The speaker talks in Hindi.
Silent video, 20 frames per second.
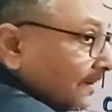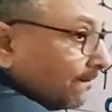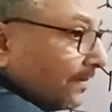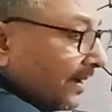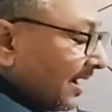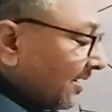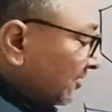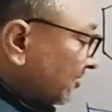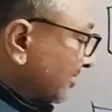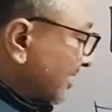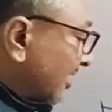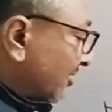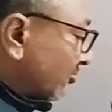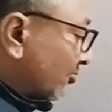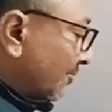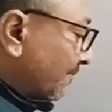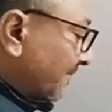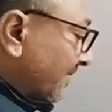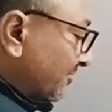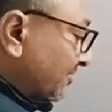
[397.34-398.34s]
फंक्शनल
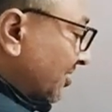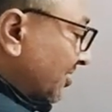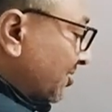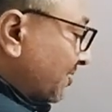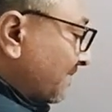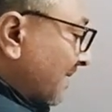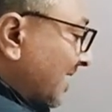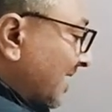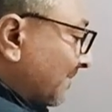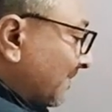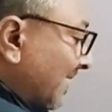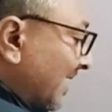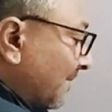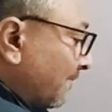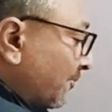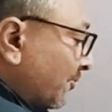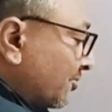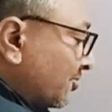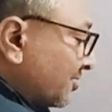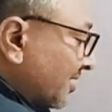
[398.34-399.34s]
ग्रुप के जस्ट बाद वाले
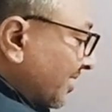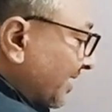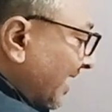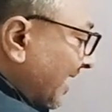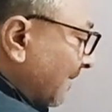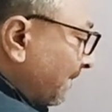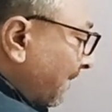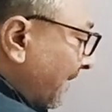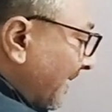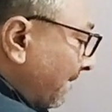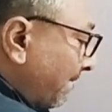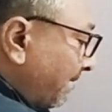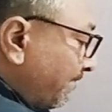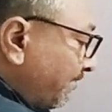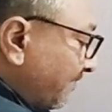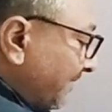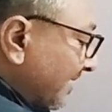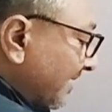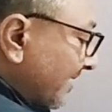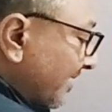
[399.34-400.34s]
पोजीशन अल्फा
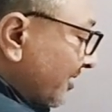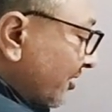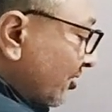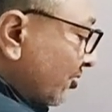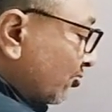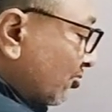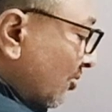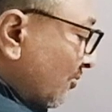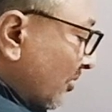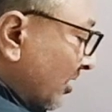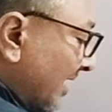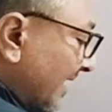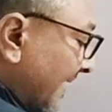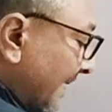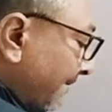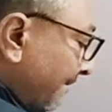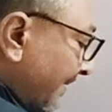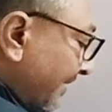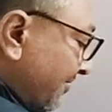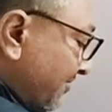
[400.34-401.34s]
इसको बोलेंगे
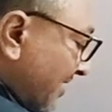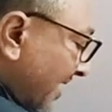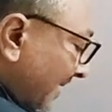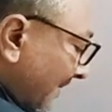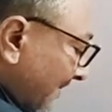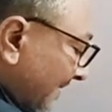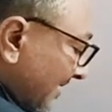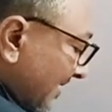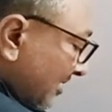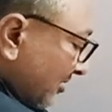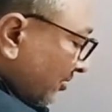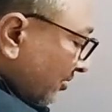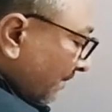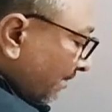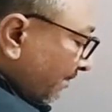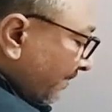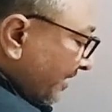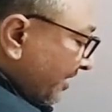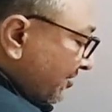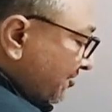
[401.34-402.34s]
बीटा तो
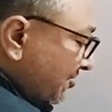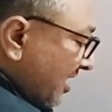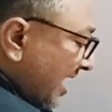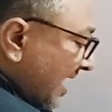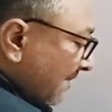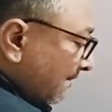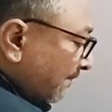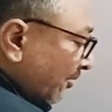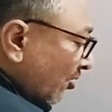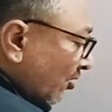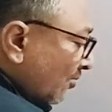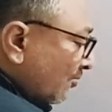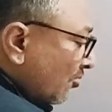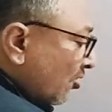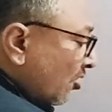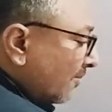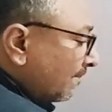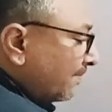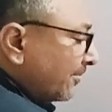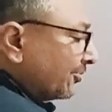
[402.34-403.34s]
बीटा
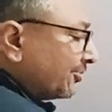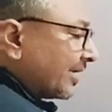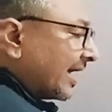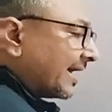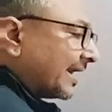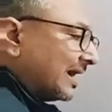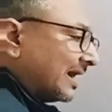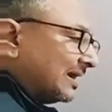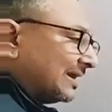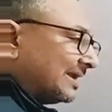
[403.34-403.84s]
ब्रोमो ब्यूटायरल